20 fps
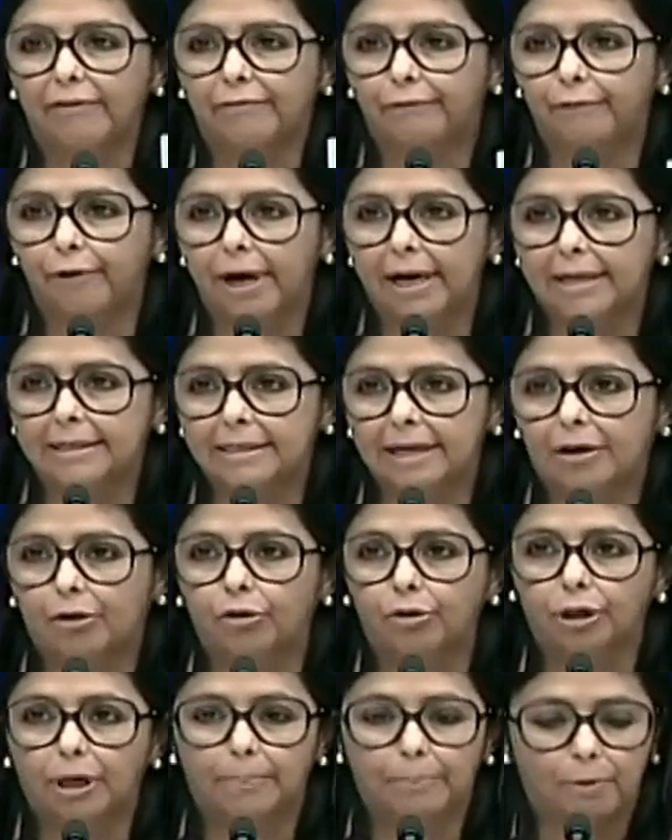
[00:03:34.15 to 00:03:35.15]
de la fuerza
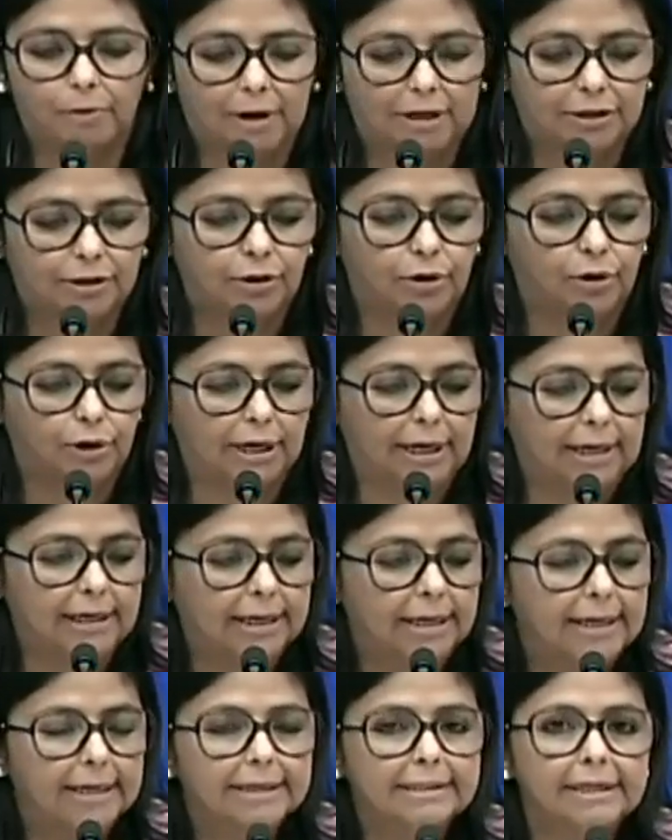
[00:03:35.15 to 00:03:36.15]
contra
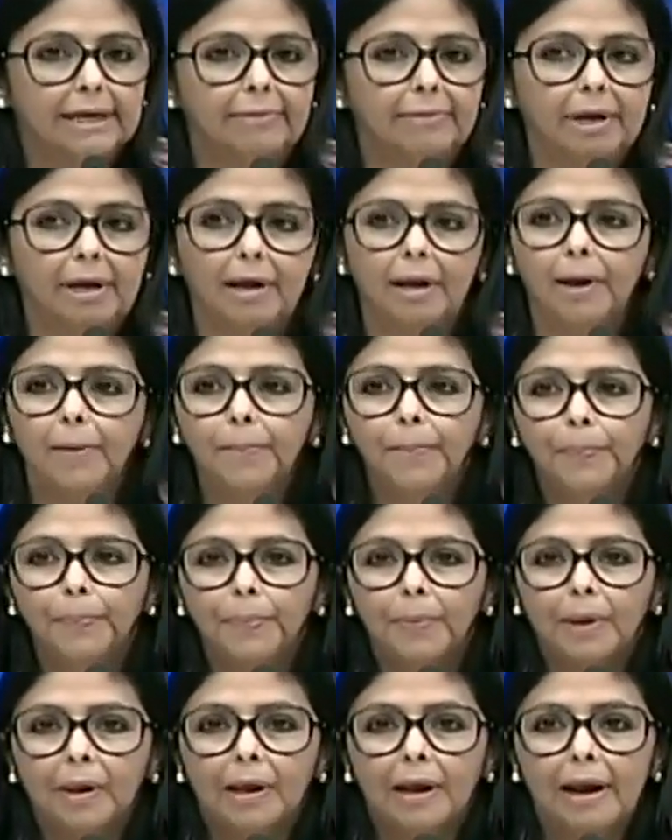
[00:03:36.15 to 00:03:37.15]
poblaciones civiles.
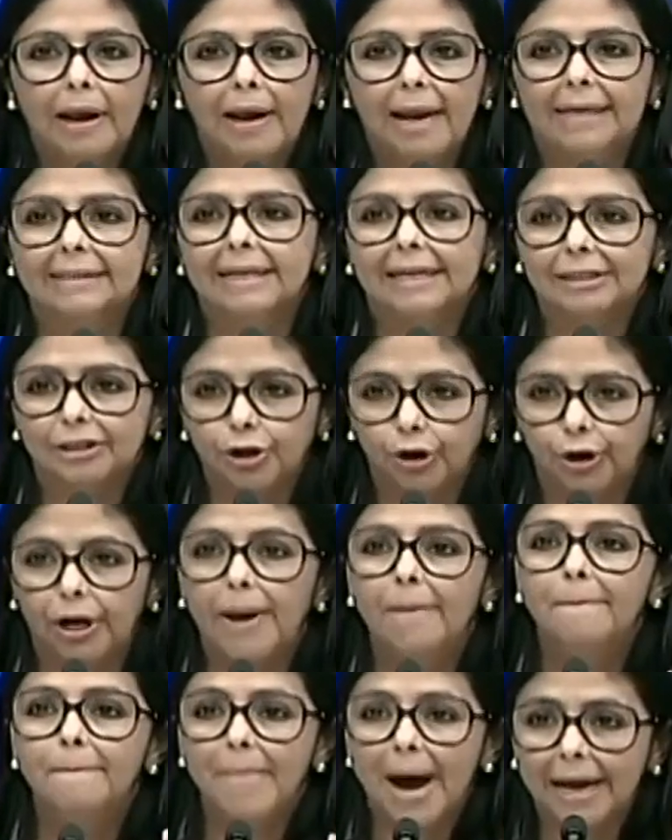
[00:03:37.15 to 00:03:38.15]
Las
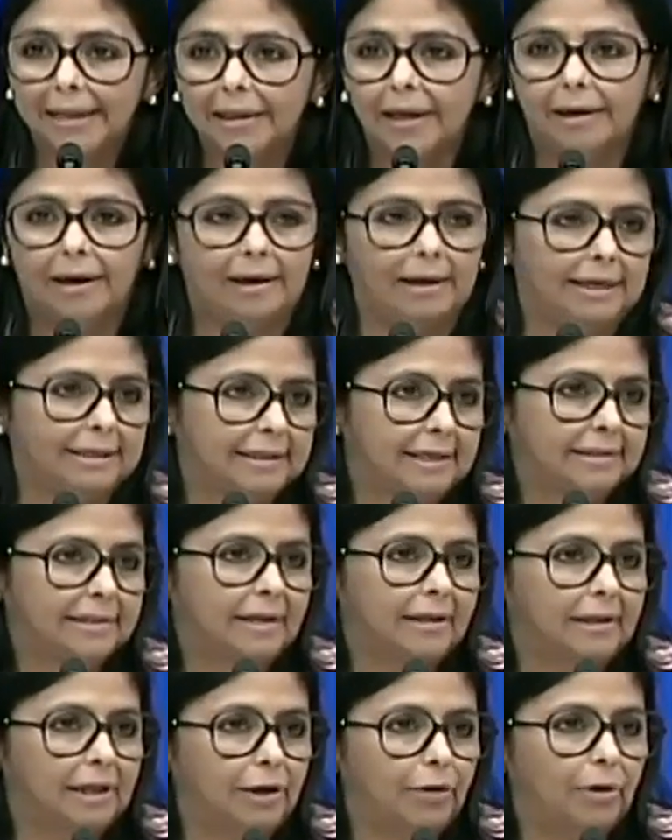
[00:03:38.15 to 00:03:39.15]
sanciones matan en ese
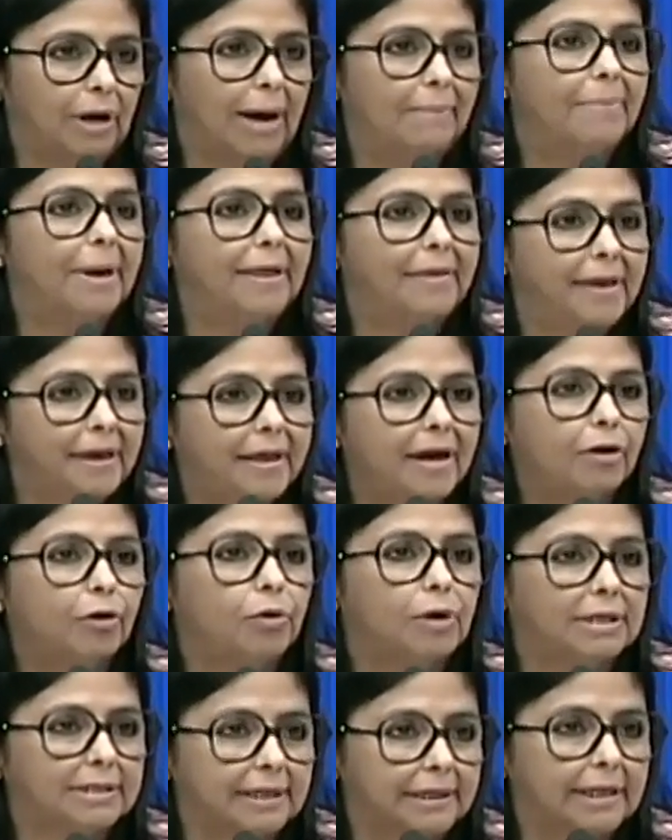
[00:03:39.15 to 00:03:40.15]
sentido. Las
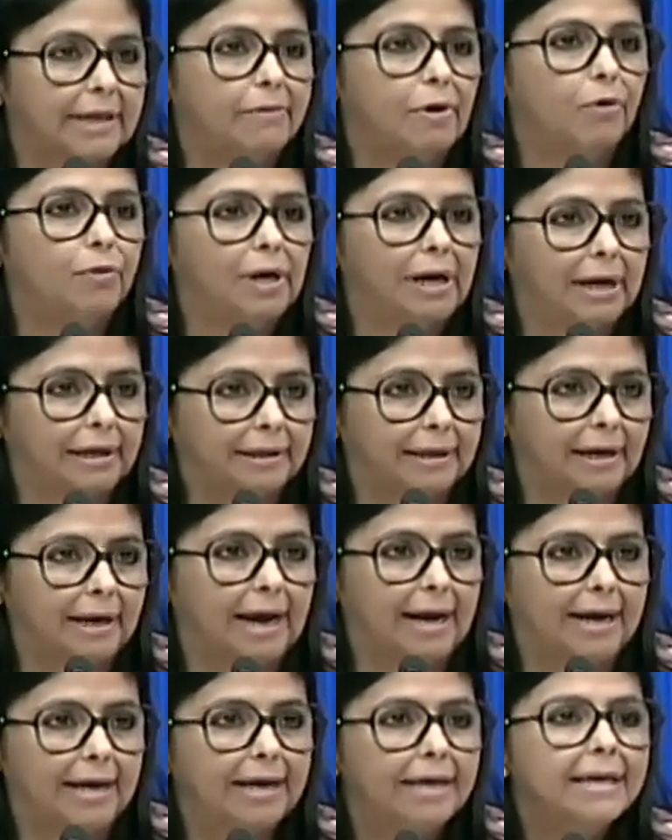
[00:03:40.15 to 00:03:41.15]
medidas coercitivas
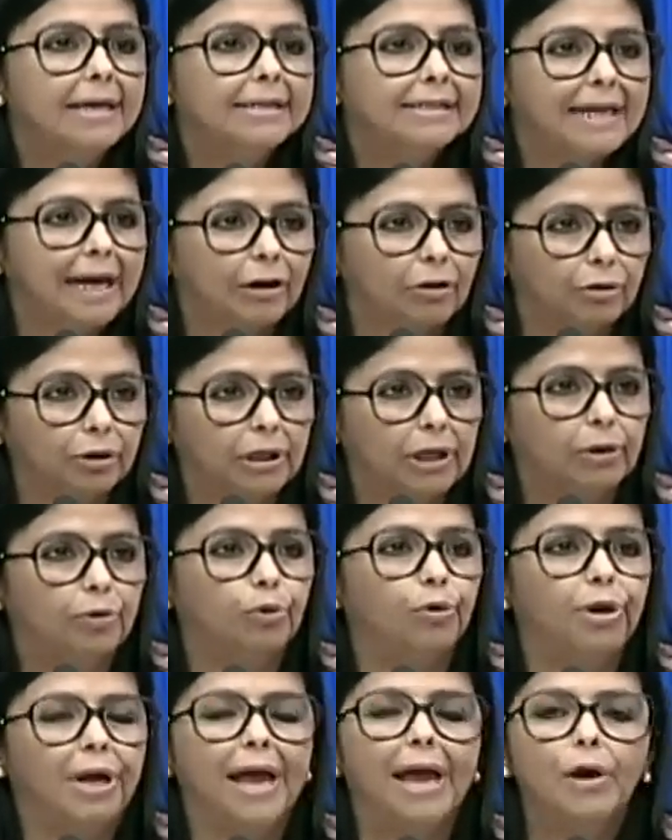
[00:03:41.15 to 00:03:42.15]
unilaterales se
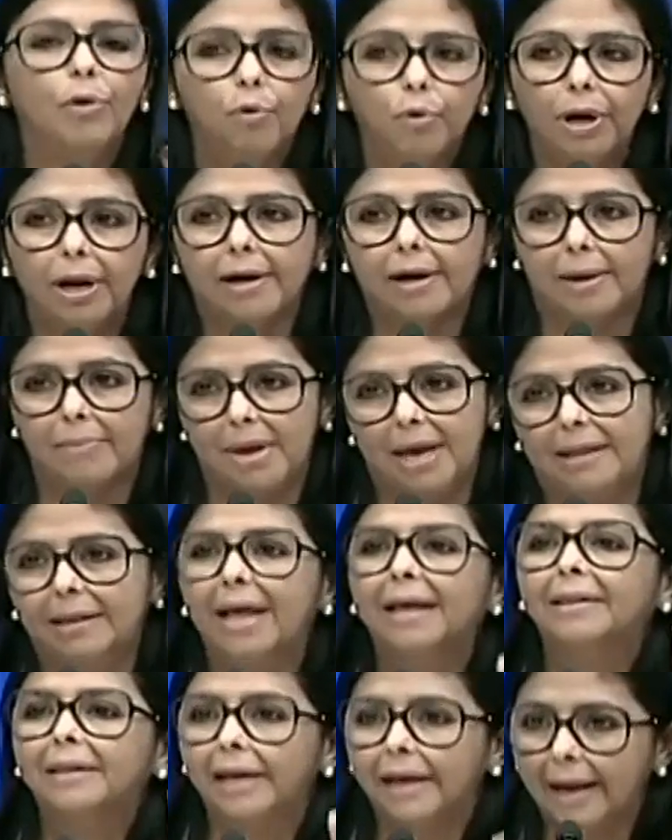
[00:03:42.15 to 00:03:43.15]
constituyen en una
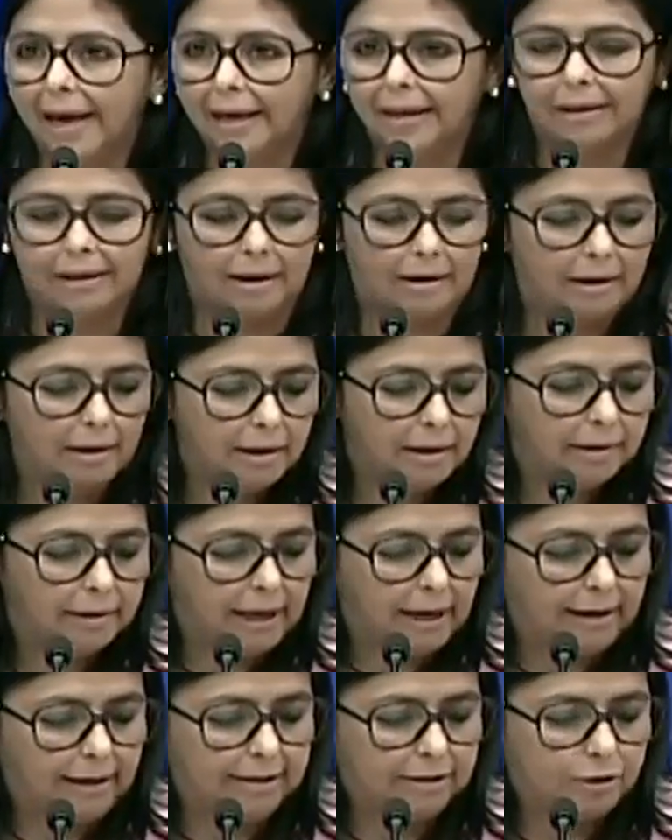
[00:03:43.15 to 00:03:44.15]
herramienta directa
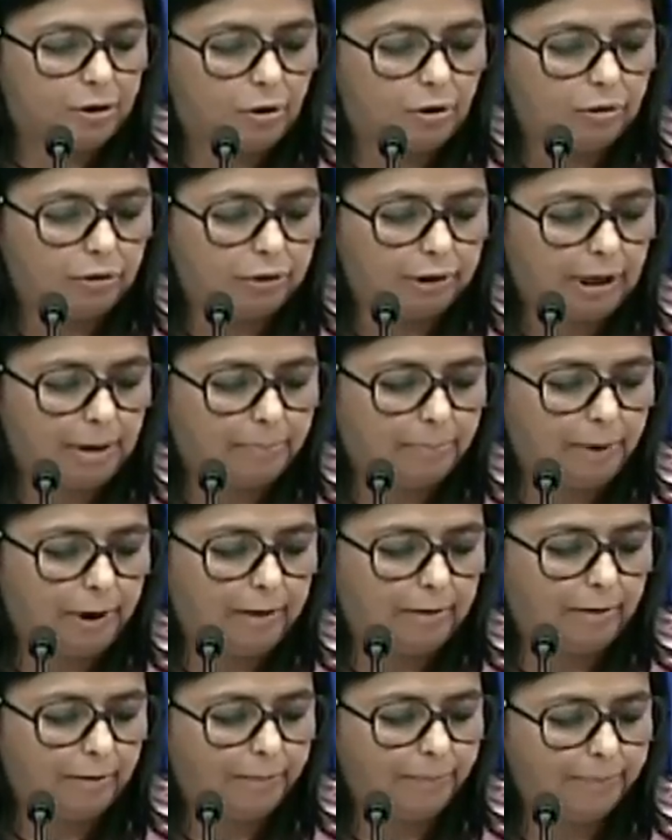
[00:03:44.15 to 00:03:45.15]
de agresión contra el
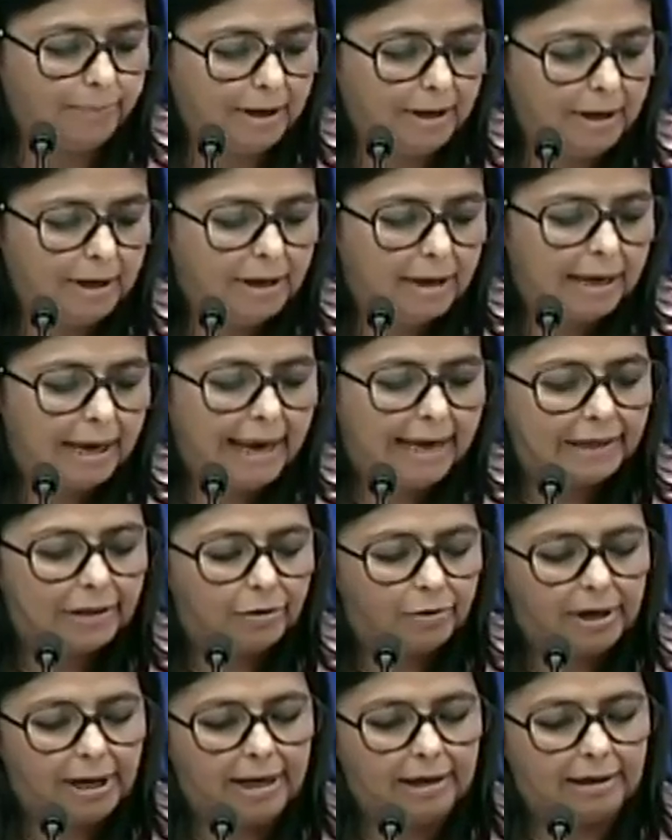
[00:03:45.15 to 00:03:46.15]
pueblo.
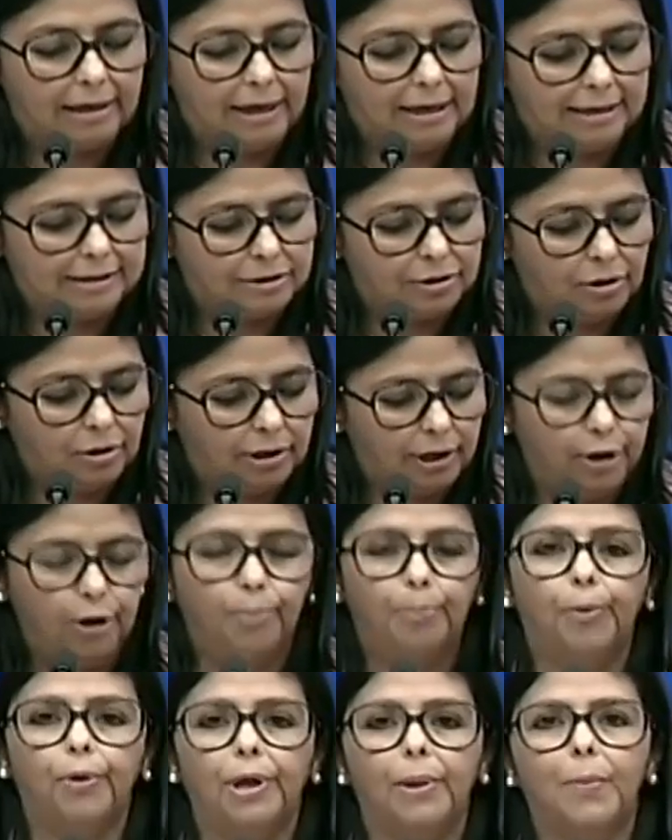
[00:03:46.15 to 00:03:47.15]
Esta es una declaración que
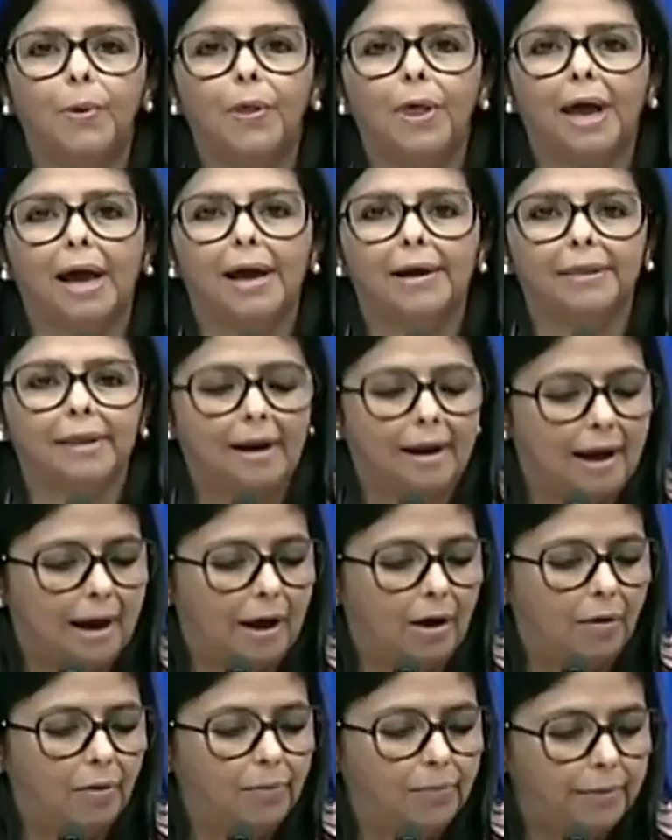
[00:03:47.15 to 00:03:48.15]
no podemos dejar de
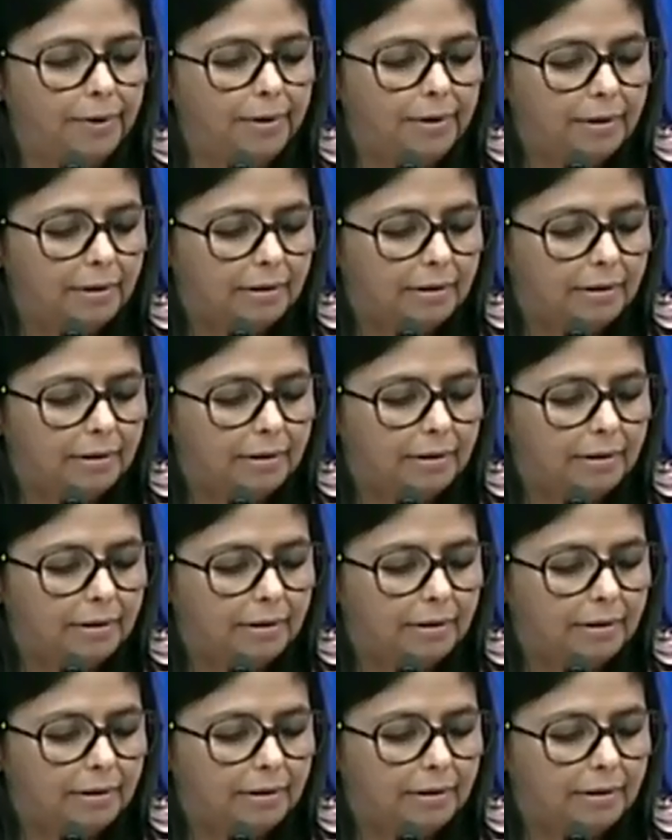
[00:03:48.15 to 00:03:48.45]
lado